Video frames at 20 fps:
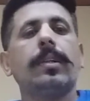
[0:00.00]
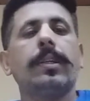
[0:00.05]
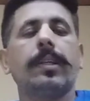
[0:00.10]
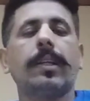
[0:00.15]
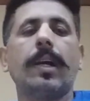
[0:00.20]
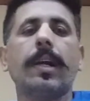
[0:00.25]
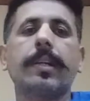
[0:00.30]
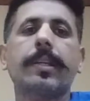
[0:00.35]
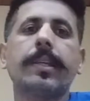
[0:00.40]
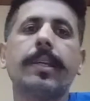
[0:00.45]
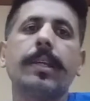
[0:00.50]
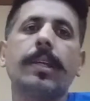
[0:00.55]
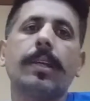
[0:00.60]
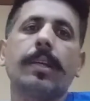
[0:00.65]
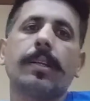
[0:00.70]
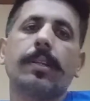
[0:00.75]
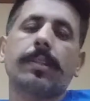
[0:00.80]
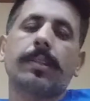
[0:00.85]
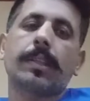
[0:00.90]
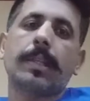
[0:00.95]
इराक़ की
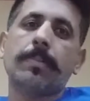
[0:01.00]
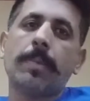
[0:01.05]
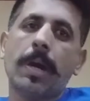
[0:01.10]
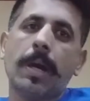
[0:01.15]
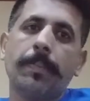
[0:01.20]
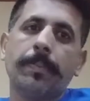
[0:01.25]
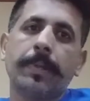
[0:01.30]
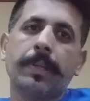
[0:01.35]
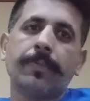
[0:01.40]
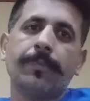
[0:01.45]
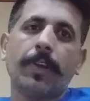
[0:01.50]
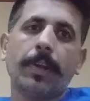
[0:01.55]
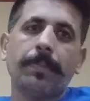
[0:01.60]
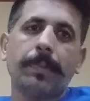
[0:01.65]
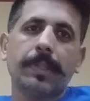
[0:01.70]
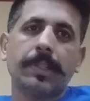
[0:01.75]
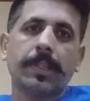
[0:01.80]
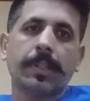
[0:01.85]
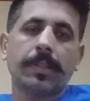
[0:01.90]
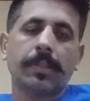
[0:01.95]
तमाम
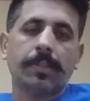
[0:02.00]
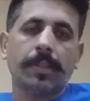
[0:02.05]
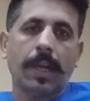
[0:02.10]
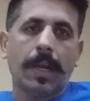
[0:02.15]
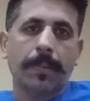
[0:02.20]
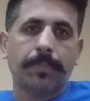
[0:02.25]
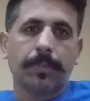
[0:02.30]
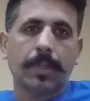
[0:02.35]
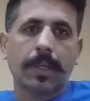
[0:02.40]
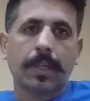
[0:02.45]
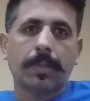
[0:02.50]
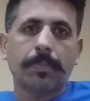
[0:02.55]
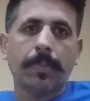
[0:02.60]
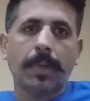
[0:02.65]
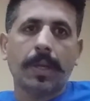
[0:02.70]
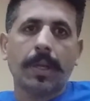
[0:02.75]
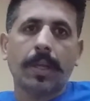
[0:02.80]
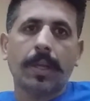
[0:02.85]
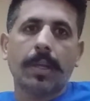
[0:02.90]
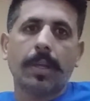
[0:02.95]
इन्फॉर्मेशन आप तक मैं